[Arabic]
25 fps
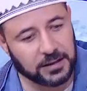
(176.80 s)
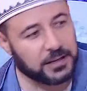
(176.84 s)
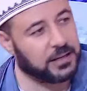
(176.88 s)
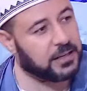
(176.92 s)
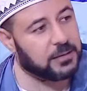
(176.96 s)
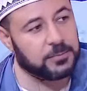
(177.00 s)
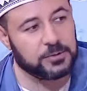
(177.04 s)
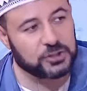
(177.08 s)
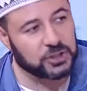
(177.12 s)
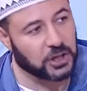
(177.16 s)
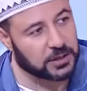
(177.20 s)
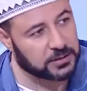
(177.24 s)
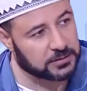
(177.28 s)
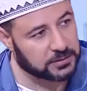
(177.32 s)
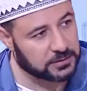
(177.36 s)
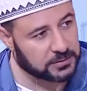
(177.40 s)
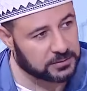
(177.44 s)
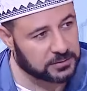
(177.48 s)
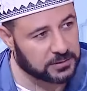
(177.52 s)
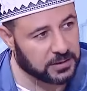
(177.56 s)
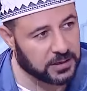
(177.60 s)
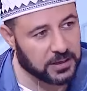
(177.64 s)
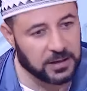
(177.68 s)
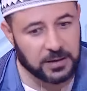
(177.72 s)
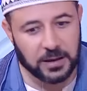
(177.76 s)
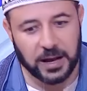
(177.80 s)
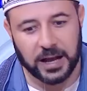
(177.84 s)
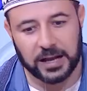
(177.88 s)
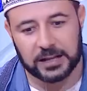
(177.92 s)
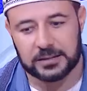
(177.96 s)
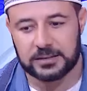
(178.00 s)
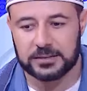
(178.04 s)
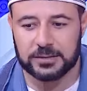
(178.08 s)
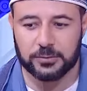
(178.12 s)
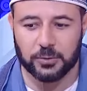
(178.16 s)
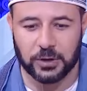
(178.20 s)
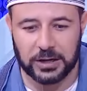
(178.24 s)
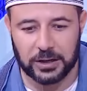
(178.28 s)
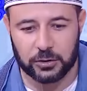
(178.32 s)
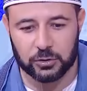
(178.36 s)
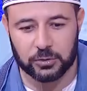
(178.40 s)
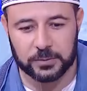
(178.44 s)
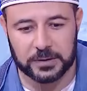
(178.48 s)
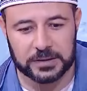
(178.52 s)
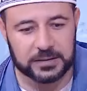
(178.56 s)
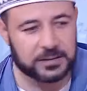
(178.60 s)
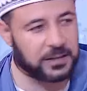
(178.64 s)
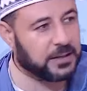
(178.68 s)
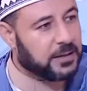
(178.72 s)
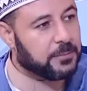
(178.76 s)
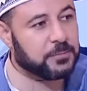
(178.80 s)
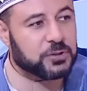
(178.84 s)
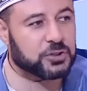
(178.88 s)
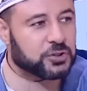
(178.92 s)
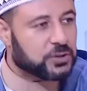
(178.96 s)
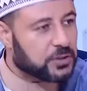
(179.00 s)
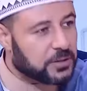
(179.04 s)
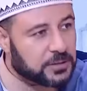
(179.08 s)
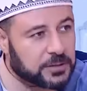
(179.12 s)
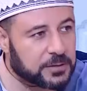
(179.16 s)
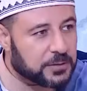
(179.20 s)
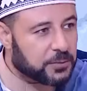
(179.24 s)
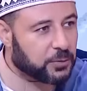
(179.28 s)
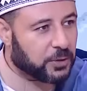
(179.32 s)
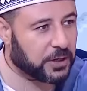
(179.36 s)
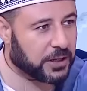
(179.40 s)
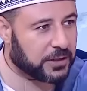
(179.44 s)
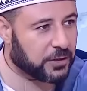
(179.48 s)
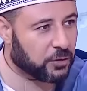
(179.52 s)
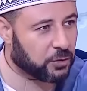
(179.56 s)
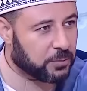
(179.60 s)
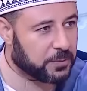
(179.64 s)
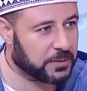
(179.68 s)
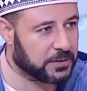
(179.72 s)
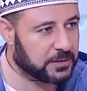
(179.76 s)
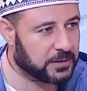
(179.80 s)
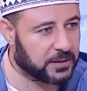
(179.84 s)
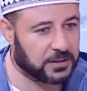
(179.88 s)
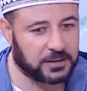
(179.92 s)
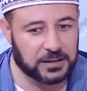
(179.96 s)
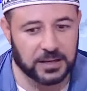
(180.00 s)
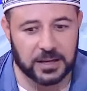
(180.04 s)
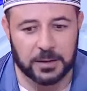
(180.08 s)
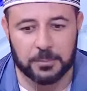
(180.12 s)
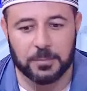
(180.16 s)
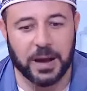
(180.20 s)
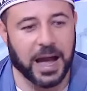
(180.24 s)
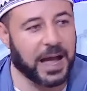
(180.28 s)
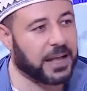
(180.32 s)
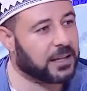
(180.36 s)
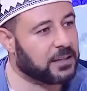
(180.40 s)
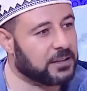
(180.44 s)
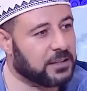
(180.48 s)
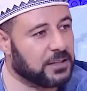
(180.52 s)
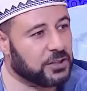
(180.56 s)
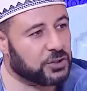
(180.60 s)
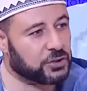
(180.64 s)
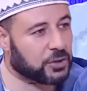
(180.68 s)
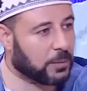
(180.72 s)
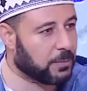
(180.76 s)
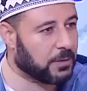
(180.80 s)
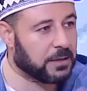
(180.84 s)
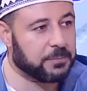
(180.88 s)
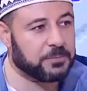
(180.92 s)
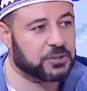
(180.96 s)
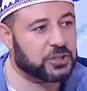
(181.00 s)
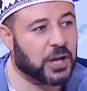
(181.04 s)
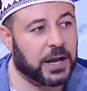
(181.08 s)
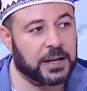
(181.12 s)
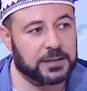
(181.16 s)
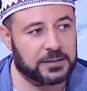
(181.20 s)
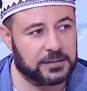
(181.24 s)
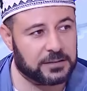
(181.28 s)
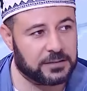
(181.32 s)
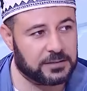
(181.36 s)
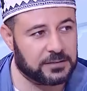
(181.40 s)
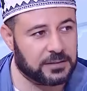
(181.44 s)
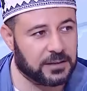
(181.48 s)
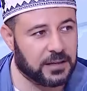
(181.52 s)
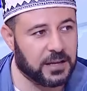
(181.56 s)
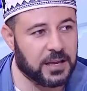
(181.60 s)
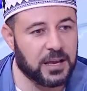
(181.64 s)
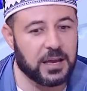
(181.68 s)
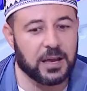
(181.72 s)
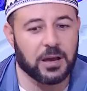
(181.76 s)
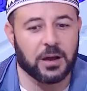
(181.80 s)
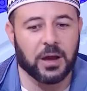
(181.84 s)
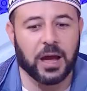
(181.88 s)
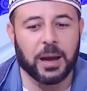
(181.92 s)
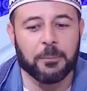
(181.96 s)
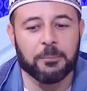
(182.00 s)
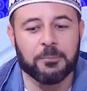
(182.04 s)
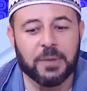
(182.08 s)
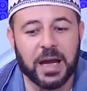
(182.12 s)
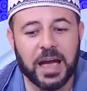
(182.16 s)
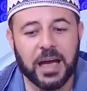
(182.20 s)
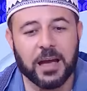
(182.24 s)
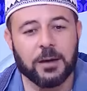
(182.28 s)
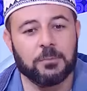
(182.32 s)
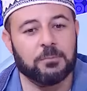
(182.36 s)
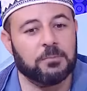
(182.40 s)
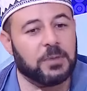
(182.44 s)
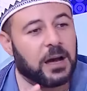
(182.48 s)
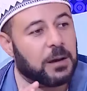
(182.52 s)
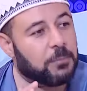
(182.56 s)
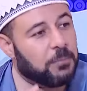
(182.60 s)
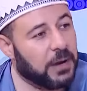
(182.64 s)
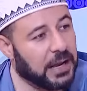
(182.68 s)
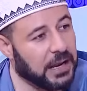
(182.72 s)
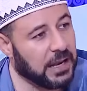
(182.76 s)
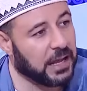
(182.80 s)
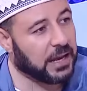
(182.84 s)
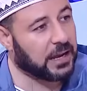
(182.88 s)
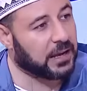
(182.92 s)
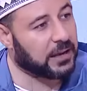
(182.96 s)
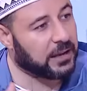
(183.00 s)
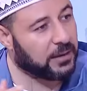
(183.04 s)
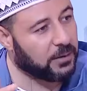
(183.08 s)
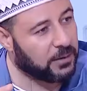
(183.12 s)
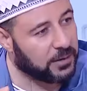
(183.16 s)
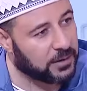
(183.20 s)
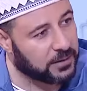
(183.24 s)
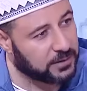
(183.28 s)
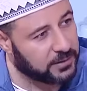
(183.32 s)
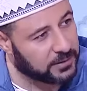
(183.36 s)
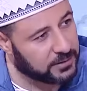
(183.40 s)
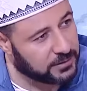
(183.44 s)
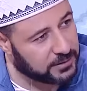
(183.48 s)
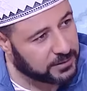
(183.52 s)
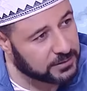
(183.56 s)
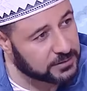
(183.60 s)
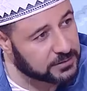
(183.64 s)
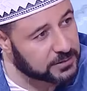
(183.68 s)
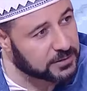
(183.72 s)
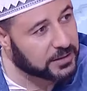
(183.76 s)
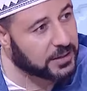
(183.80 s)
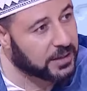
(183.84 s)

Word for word: ليه مش أكتر؟ مم. عندي ولد وبنت ليه مش ولدين وبنتين مم. ما عنديش طب ليه مش عندي مم. مهما بلغ رزق